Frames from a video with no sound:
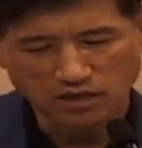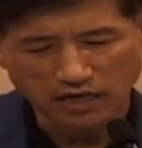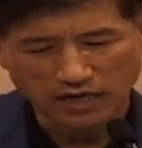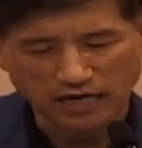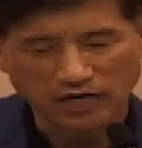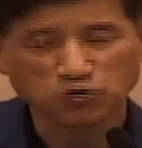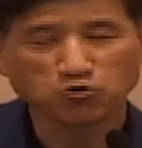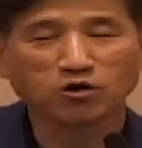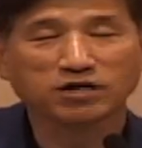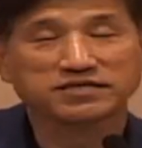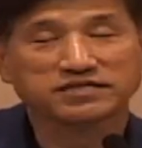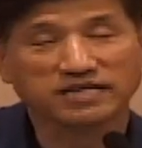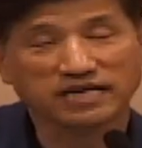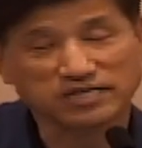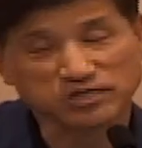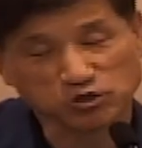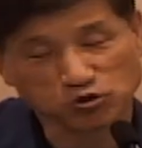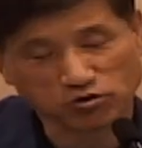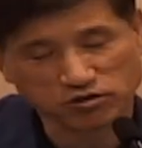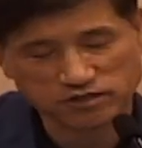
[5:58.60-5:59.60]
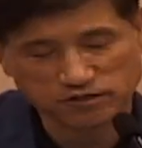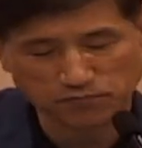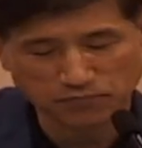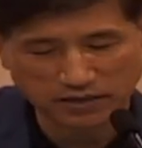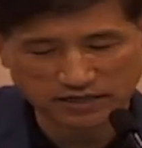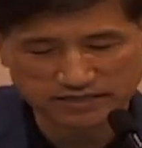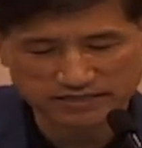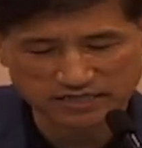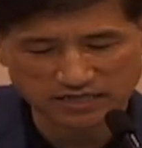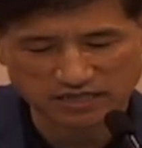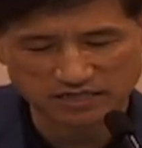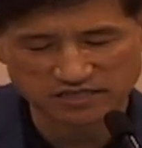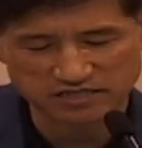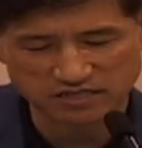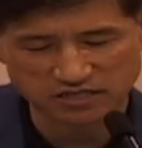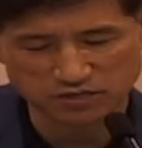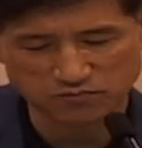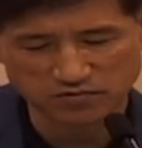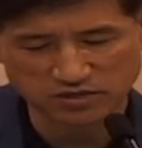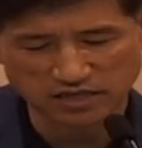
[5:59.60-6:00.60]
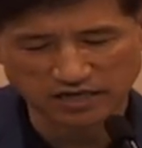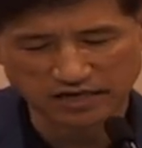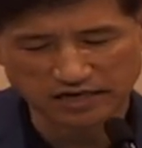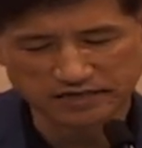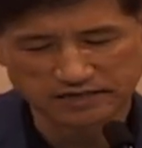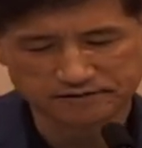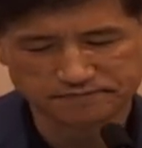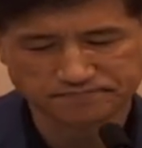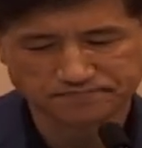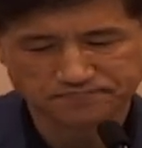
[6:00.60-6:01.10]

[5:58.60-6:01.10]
아, 요한계시록 18장 2절입니다.